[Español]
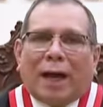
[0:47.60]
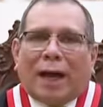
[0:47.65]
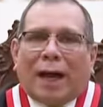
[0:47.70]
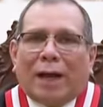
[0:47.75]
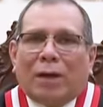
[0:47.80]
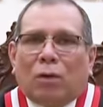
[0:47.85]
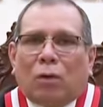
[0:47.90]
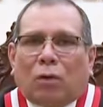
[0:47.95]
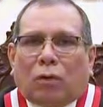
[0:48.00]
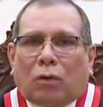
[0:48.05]

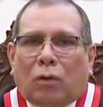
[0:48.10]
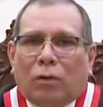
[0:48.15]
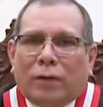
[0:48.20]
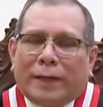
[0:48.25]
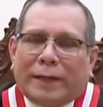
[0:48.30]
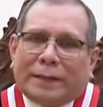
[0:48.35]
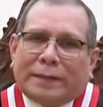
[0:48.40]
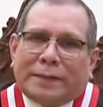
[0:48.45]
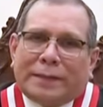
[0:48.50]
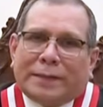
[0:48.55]
a los
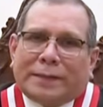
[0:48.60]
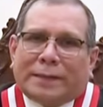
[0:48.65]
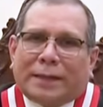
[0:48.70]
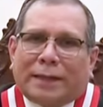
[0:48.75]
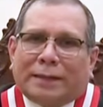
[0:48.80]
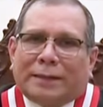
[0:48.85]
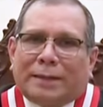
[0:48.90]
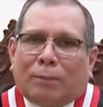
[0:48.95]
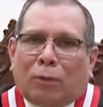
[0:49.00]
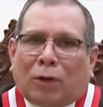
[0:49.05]

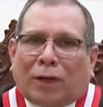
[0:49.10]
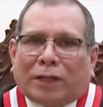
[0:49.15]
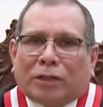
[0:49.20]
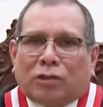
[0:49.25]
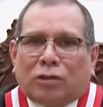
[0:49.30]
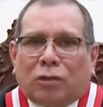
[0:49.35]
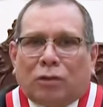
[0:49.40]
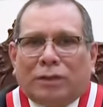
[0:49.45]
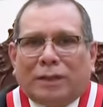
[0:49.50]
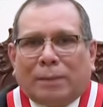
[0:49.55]
congresistas de
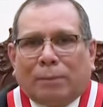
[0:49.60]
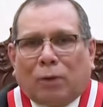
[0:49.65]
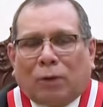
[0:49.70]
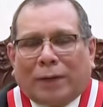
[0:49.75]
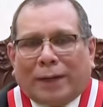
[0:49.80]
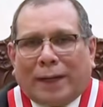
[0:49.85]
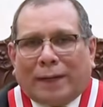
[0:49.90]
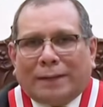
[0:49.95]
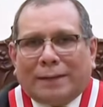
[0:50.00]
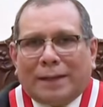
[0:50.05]
vocación
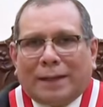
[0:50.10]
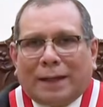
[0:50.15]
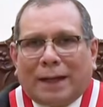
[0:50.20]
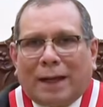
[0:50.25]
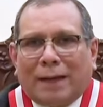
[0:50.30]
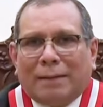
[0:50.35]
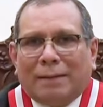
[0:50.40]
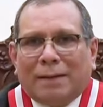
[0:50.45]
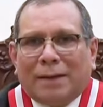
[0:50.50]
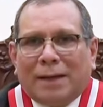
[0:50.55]

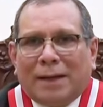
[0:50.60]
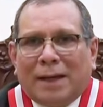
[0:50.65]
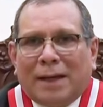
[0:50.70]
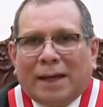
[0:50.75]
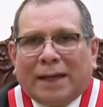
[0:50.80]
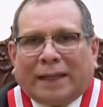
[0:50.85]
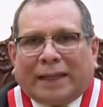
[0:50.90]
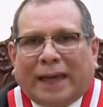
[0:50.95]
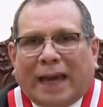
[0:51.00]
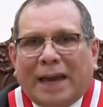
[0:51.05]
democrática
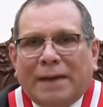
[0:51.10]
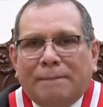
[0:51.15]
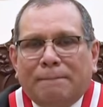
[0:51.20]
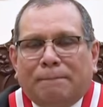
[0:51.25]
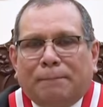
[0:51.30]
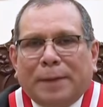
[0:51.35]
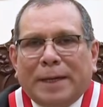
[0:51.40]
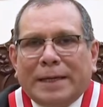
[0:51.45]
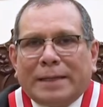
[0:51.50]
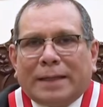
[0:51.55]
que
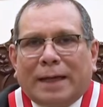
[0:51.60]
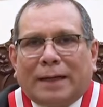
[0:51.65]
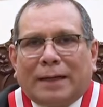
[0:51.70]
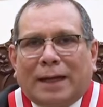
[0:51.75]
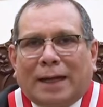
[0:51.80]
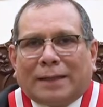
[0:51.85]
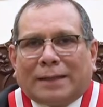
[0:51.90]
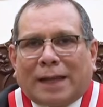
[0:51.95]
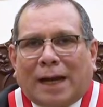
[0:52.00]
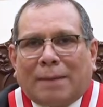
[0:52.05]

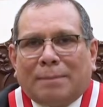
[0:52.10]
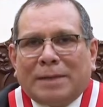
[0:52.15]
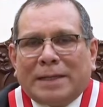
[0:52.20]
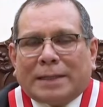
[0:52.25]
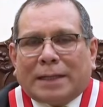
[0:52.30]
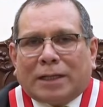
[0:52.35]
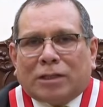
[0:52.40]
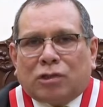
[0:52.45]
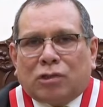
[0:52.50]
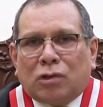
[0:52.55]
impidan la
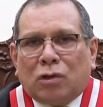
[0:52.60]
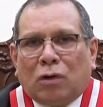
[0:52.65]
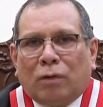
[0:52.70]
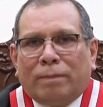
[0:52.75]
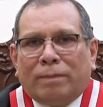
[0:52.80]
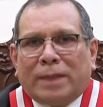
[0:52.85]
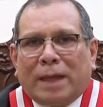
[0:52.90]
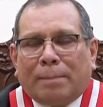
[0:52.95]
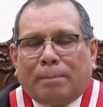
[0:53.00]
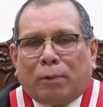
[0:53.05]

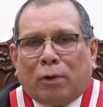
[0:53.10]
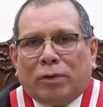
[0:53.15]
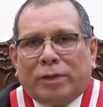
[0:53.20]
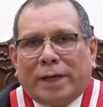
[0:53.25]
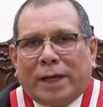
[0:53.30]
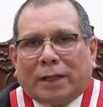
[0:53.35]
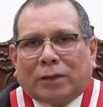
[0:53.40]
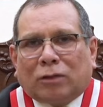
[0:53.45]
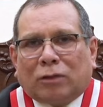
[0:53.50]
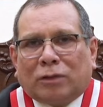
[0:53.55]
tramitación de
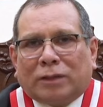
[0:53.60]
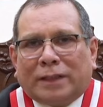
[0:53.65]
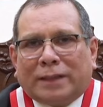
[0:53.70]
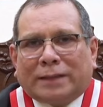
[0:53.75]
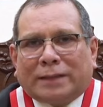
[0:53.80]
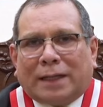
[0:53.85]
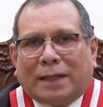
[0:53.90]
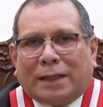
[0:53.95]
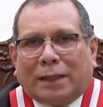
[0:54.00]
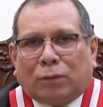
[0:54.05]
proyectos de
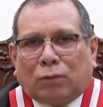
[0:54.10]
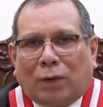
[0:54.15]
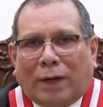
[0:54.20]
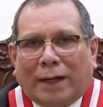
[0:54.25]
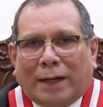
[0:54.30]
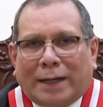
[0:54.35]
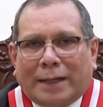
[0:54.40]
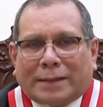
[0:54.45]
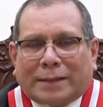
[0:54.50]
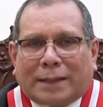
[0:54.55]
esta
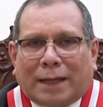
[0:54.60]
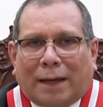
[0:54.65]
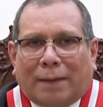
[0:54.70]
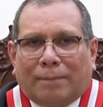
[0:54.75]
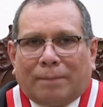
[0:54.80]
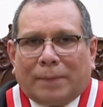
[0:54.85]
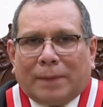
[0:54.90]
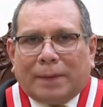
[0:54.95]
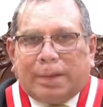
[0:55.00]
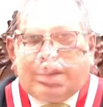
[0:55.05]

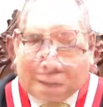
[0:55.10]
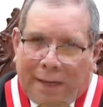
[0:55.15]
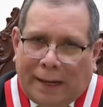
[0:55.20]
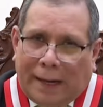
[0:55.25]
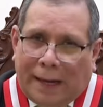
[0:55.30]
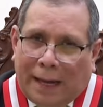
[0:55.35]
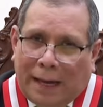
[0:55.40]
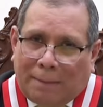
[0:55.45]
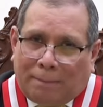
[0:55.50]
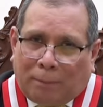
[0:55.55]
naturaleza
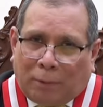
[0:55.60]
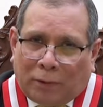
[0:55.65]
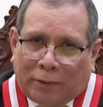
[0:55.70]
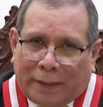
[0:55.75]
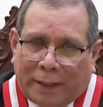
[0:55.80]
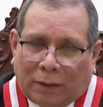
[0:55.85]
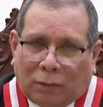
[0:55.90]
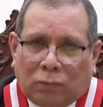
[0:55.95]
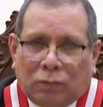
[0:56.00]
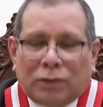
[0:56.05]
el
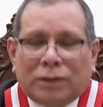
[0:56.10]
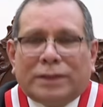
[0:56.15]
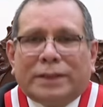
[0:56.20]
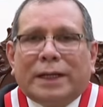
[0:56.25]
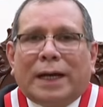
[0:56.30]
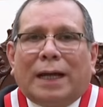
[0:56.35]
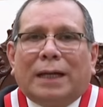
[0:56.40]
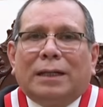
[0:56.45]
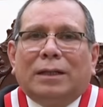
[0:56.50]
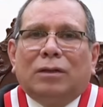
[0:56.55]
Poder
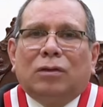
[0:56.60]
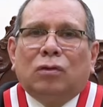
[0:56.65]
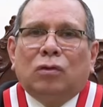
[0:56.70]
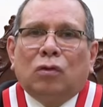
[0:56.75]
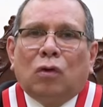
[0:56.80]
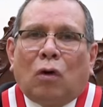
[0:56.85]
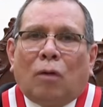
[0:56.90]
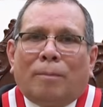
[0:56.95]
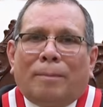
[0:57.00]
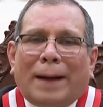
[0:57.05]
Judicial
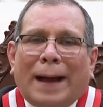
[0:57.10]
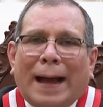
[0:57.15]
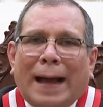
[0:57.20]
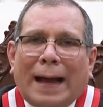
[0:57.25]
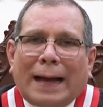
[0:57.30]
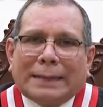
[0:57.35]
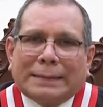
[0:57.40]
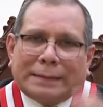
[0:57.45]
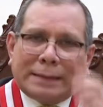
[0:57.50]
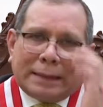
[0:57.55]
no va
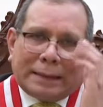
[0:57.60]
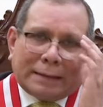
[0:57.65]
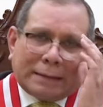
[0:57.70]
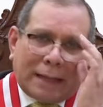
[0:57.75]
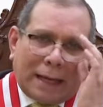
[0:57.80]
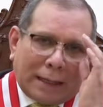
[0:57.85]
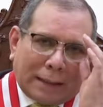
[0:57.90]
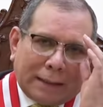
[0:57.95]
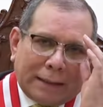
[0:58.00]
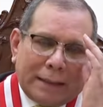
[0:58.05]
a
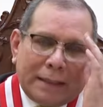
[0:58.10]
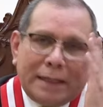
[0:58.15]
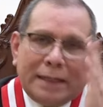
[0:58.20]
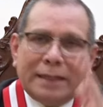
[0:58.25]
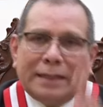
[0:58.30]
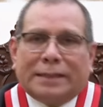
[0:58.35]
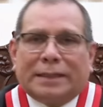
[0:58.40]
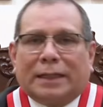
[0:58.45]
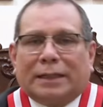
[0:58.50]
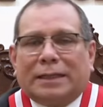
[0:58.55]
aceptar
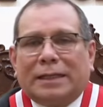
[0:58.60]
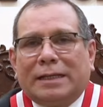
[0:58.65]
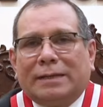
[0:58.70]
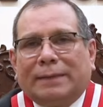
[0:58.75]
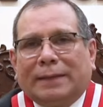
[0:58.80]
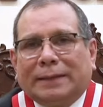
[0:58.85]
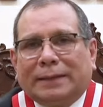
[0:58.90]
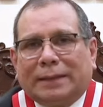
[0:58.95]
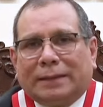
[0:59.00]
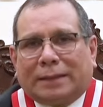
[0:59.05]

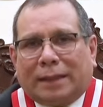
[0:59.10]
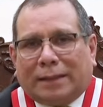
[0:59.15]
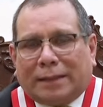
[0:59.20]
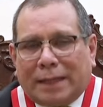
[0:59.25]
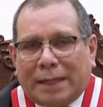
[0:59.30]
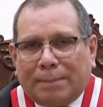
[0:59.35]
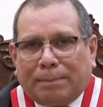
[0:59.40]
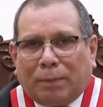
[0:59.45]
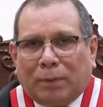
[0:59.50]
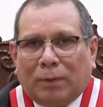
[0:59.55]
iniciativas de este
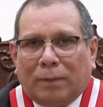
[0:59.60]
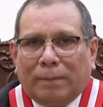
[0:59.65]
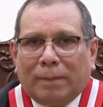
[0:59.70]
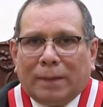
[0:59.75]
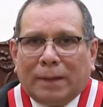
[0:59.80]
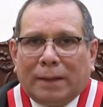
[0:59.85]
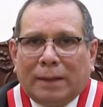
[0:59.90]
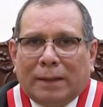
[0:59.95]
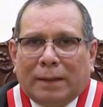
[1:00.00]
tipo